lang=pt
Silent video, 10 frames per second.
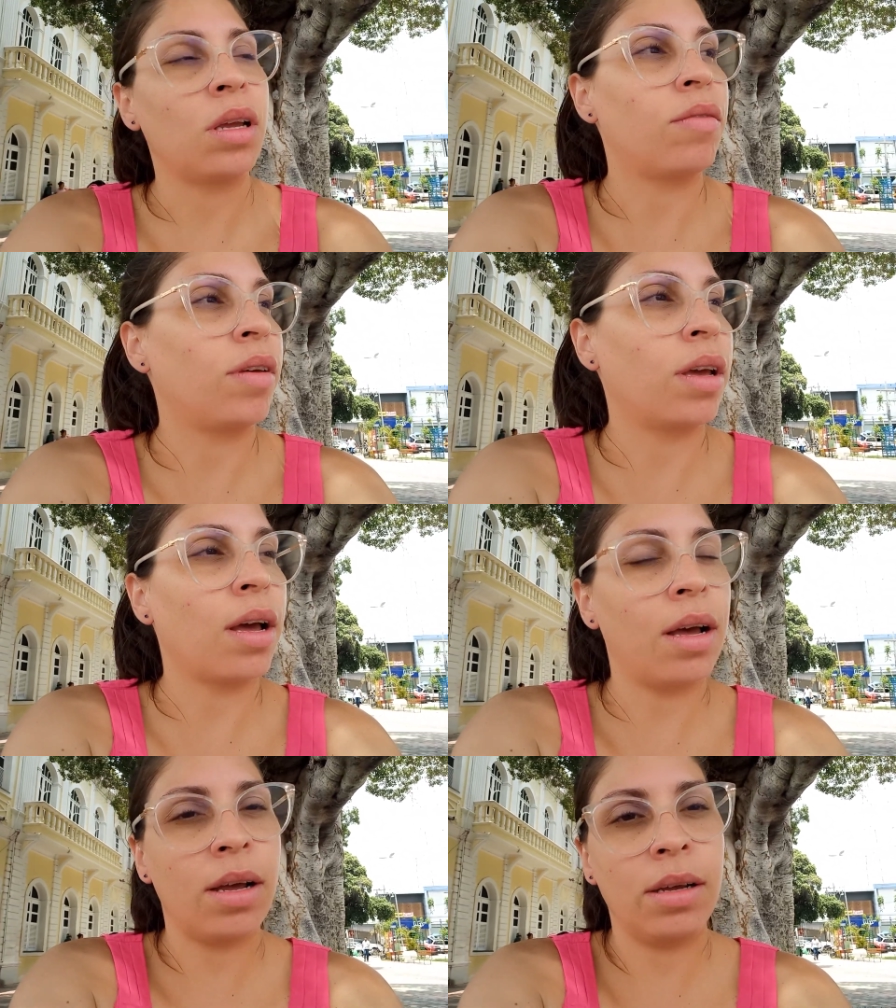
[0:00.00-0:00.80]

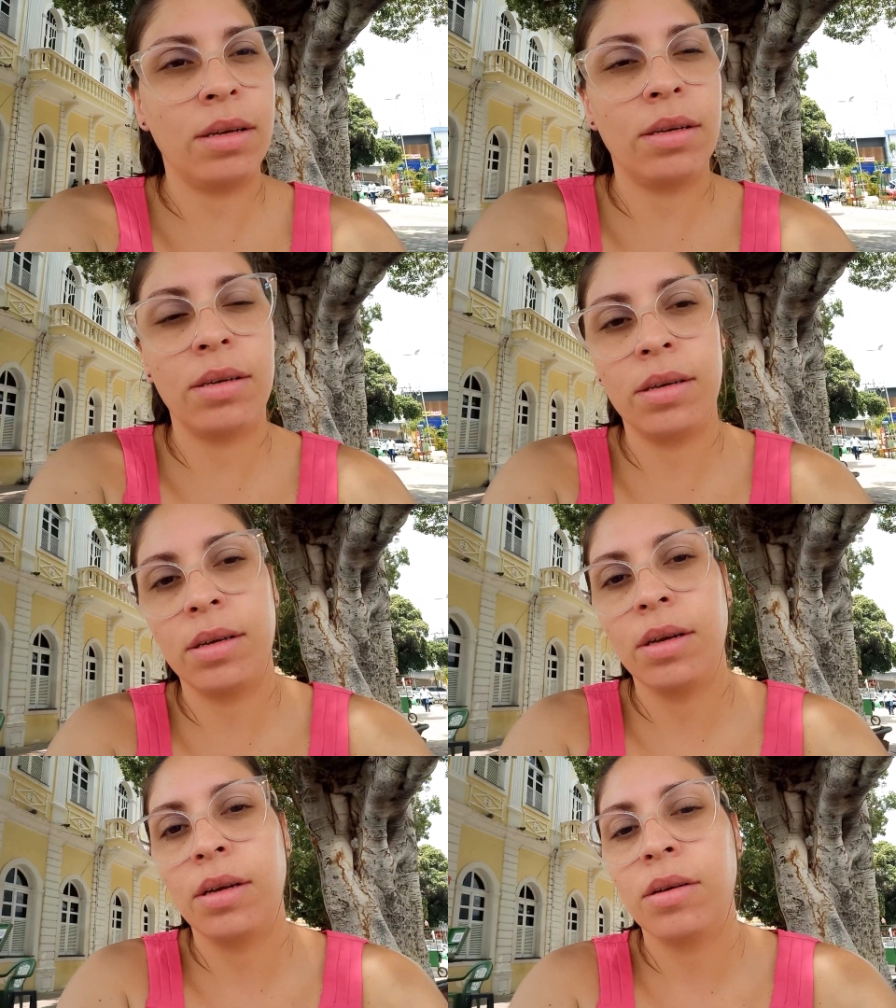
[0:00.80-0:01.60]
ficar
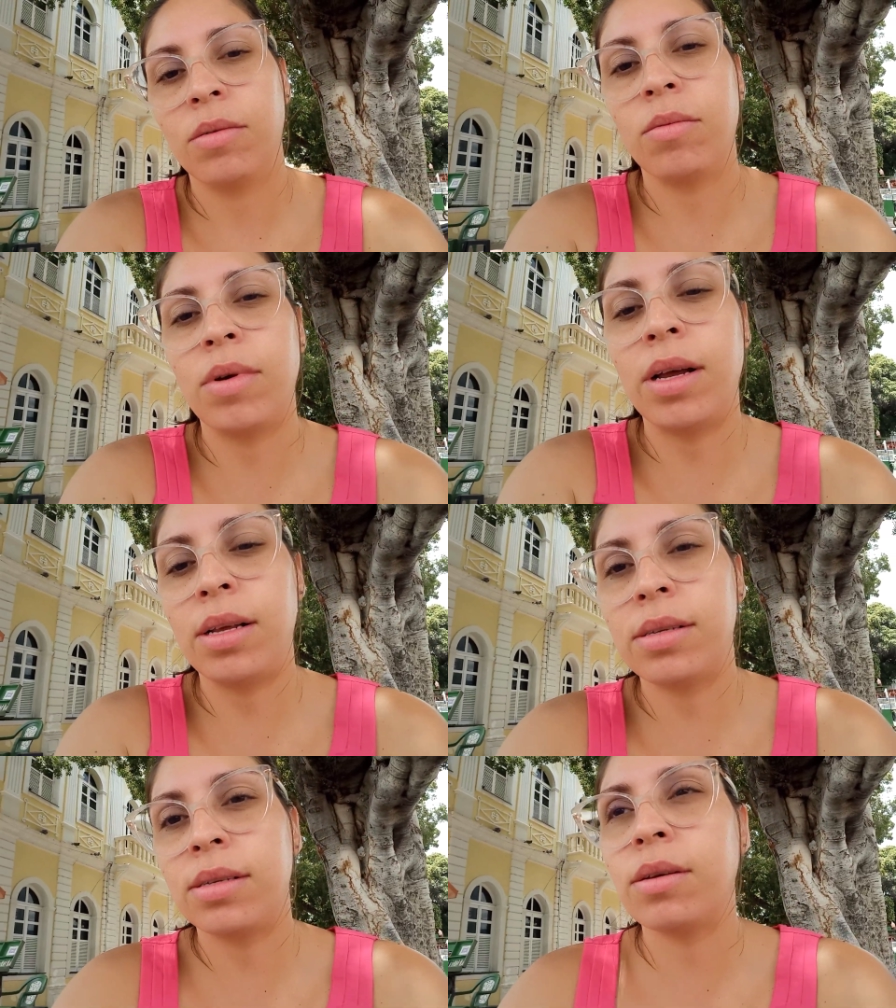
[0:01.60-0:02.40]
com ela
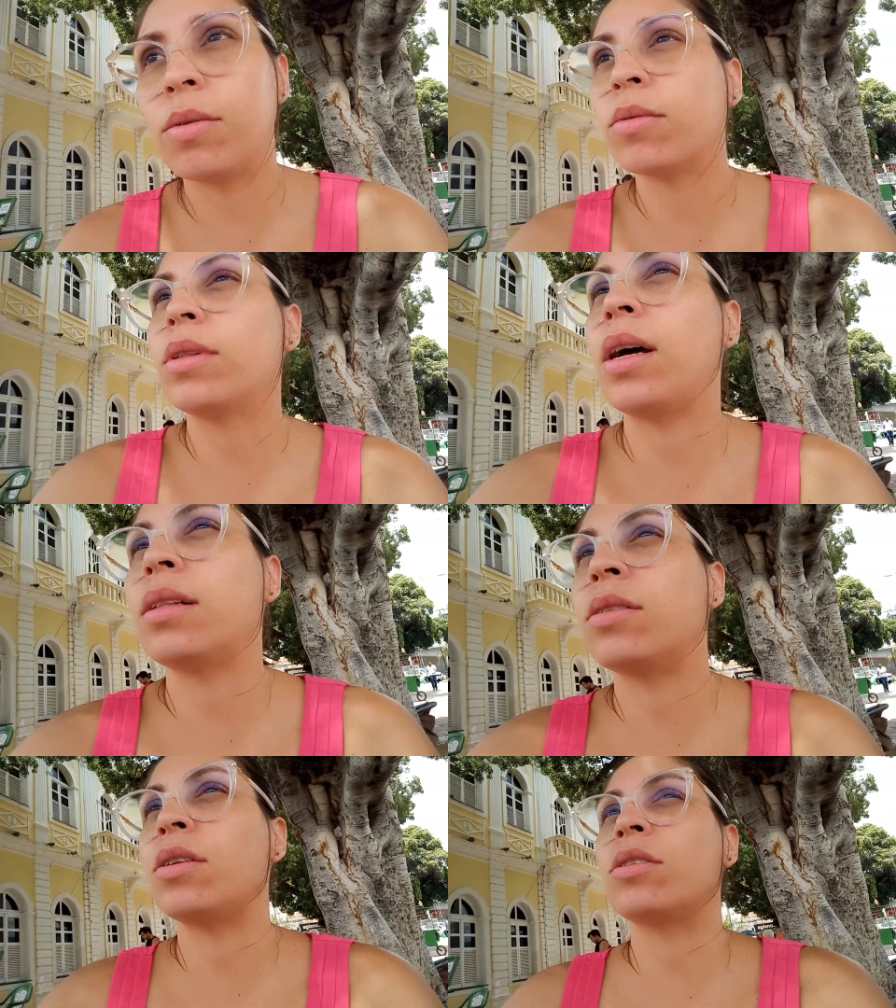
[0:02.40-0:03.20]
assim
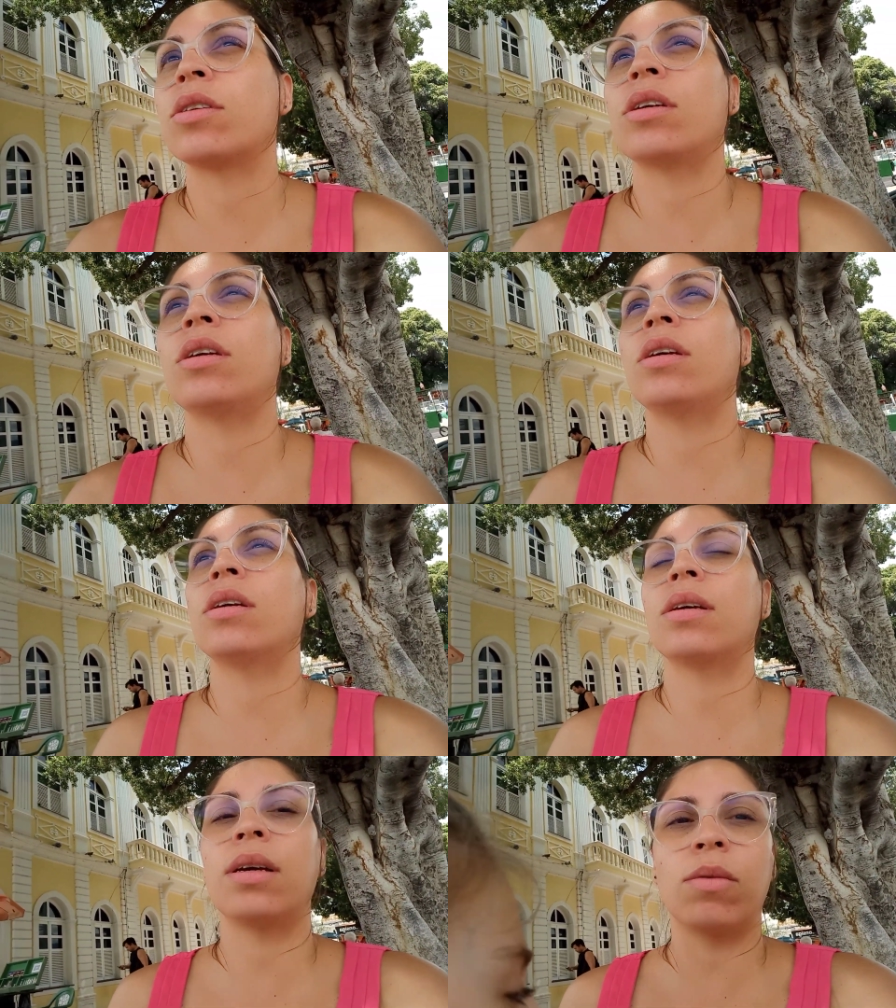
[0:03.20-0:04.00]
grudada, gente. Que
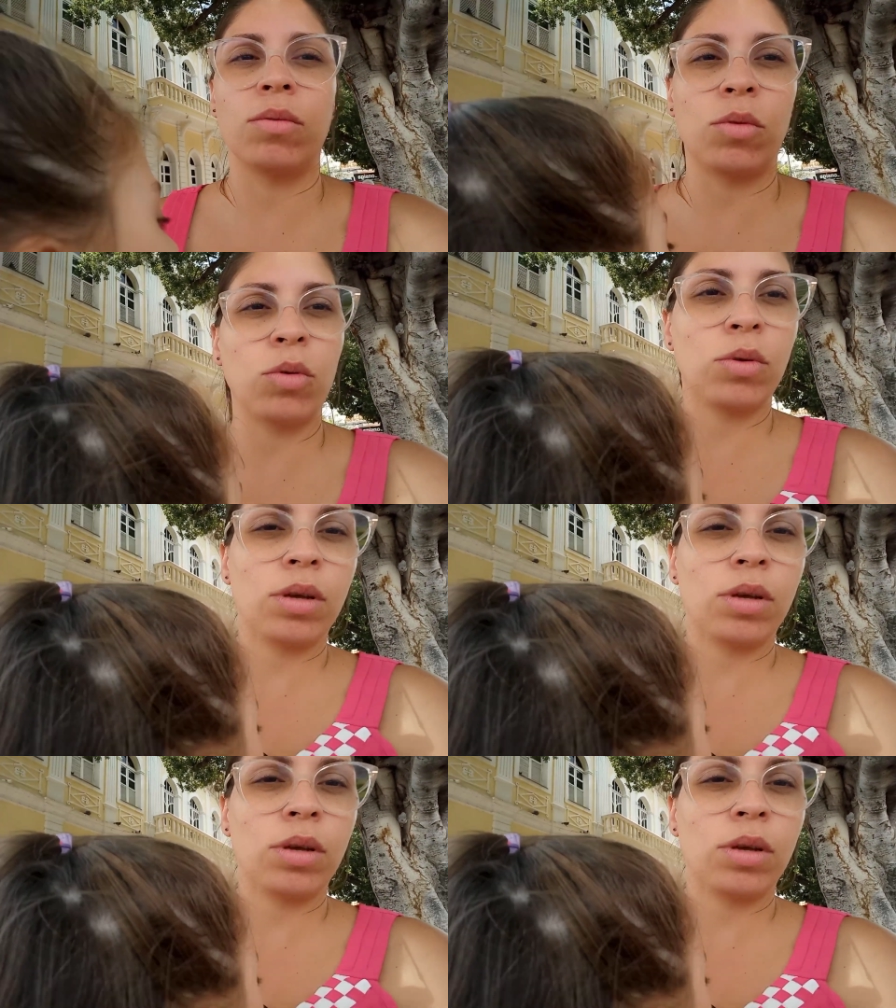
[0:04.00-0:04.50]
todo